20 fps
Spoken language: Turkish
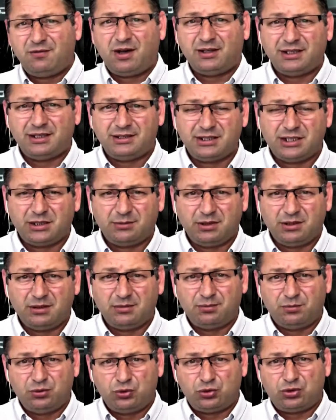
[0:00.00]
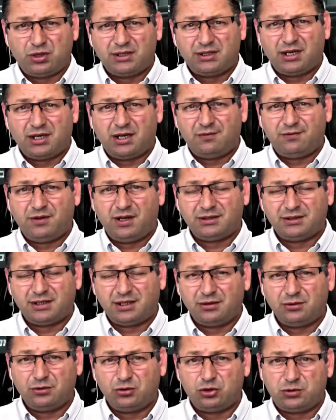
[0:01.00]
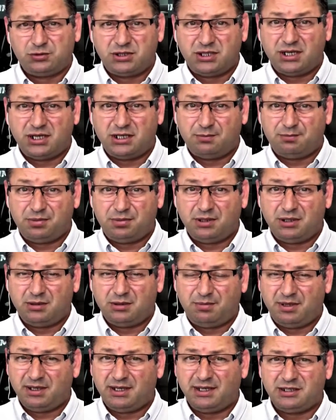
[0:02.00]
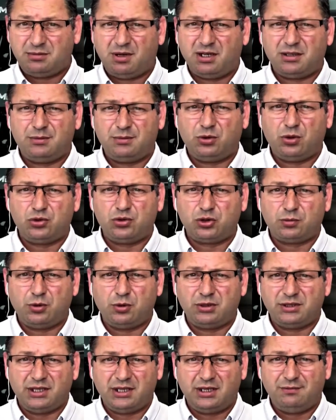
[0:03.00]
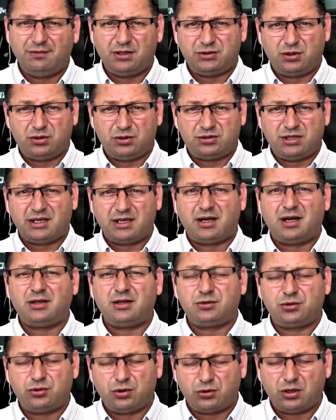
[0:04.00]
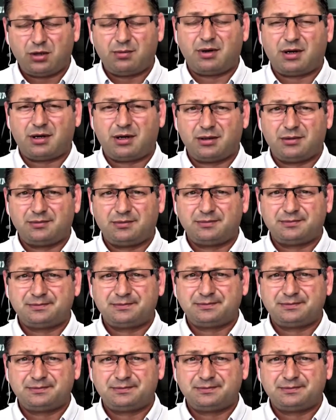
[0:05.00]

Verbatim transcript: ifade ettiği gibi bir süre daha fiyatların düşeceği e, pek ihtimal gibi gözükmüyor diyelim ve sözü tekrar stüdyoya bırakalım.